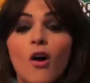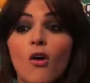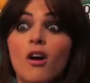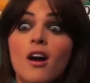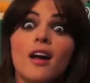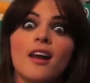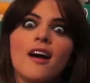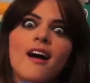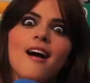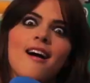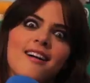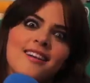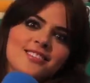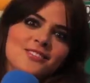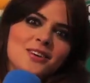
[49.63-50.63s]

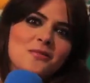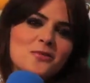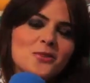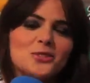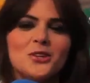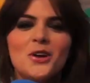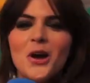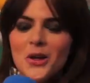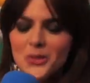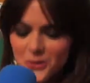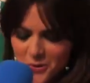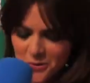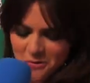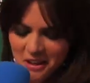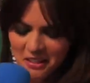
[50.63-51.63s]
Ojalá, vamos,
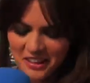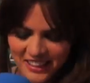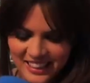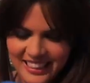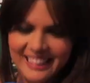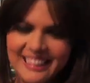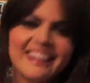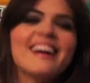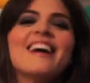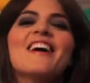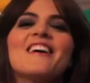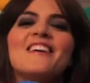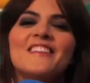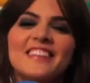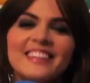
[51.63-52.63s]
toco madera,
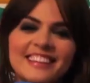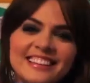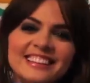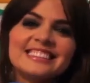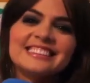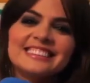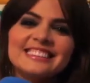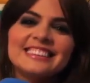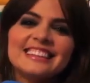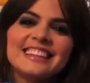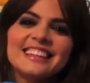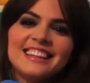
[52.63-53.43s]
ojalá que sí.